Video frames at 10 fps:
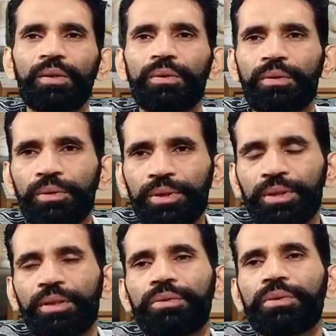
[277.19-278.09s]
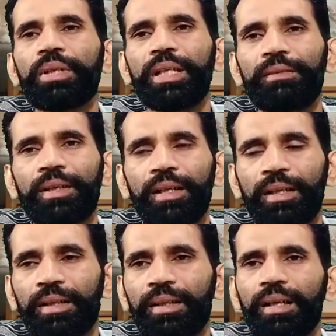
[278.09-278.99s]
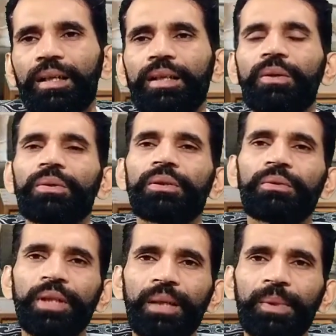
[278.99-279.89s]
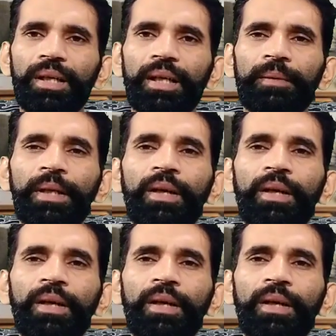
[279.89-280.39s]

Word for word: तो कोशिश करो उसको रिकवर करने की अगर नहीं होता तो नया बना लें